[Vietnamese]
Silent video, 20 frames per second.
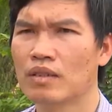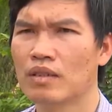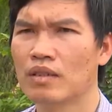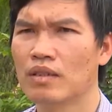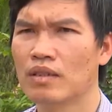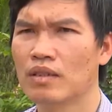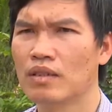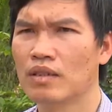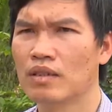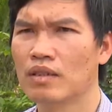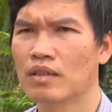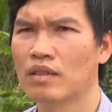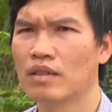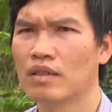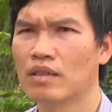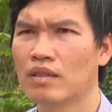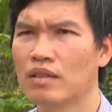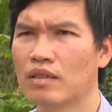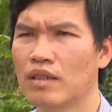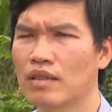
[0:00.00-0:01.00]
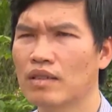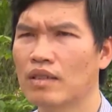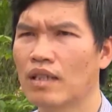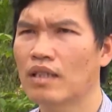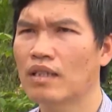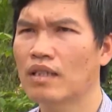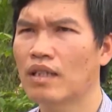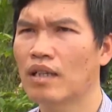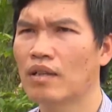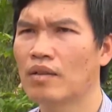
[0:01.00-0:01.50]
thì thì thì chắc
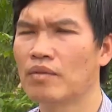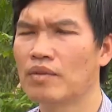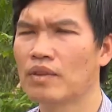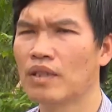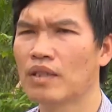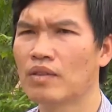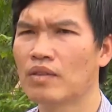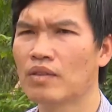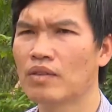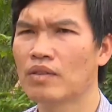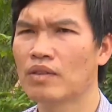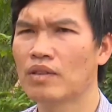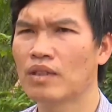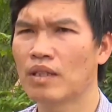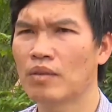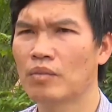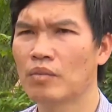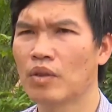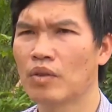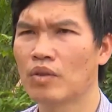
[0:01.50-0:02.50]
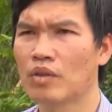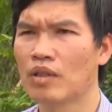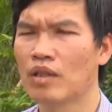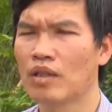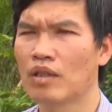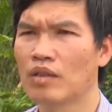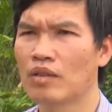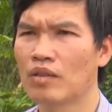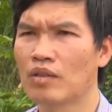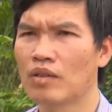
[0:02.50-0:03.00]
chắn là vườn nó sẽ một
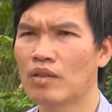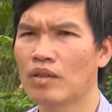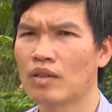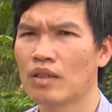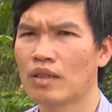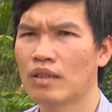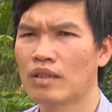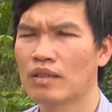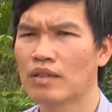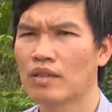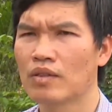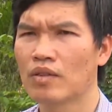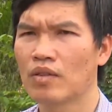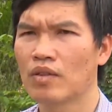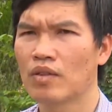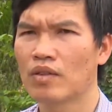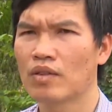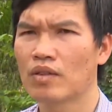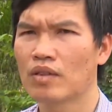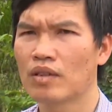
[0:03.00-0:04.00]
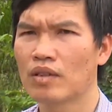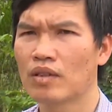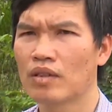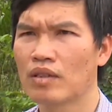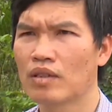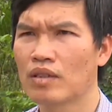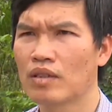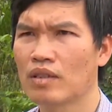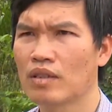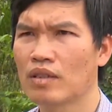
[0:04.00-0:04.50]
là nó sẽ có
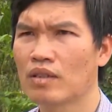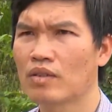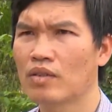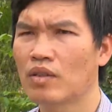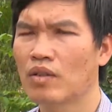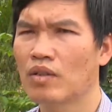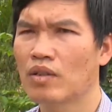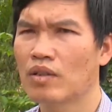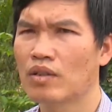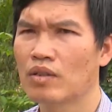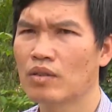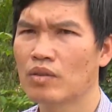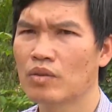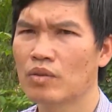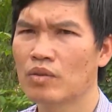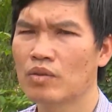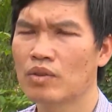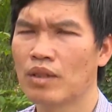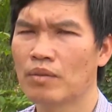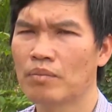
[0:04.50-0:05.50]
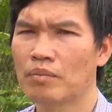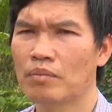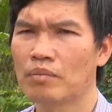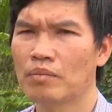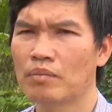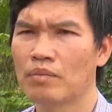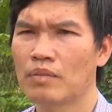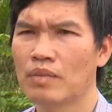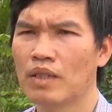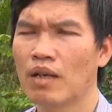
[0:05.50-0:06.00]
cái, cái cho cái thu nhập
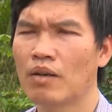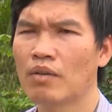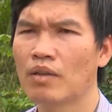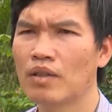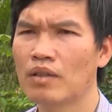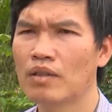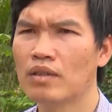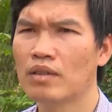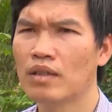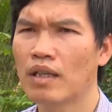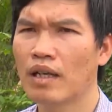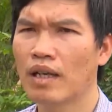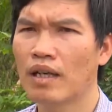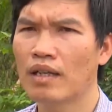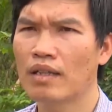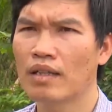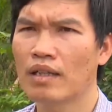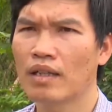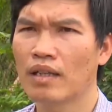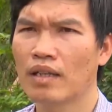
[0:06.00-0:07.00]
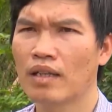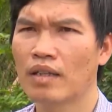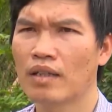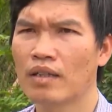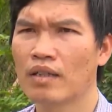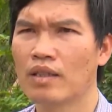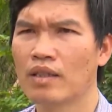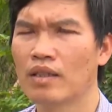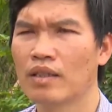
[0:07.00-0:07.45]
cao hơn hai là